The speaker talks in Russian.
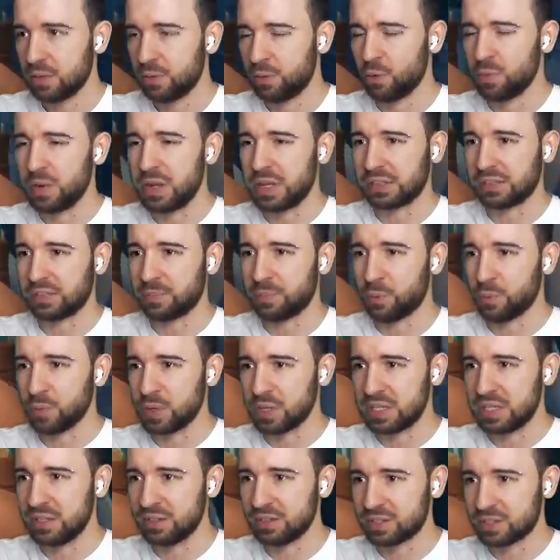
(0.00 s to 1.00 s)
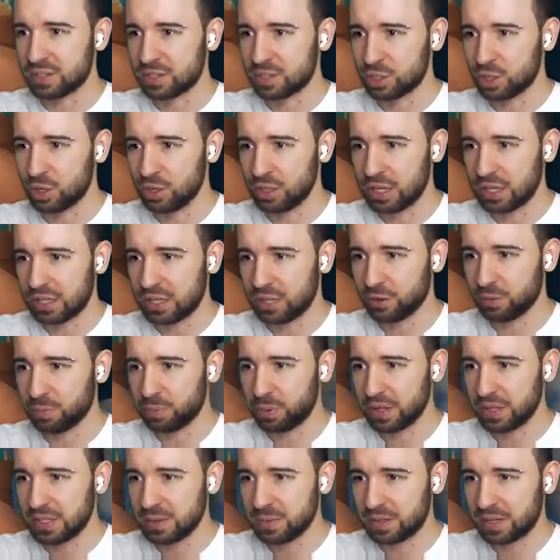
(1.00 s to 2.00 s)
Фу, мне как-то помню снился сон, как я
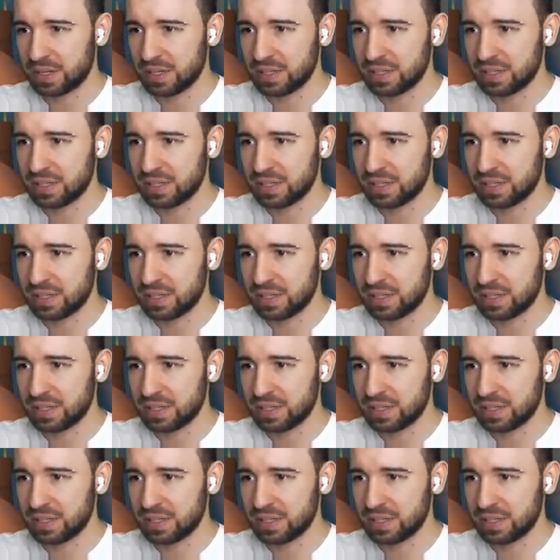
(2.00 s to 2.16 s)
вот по этим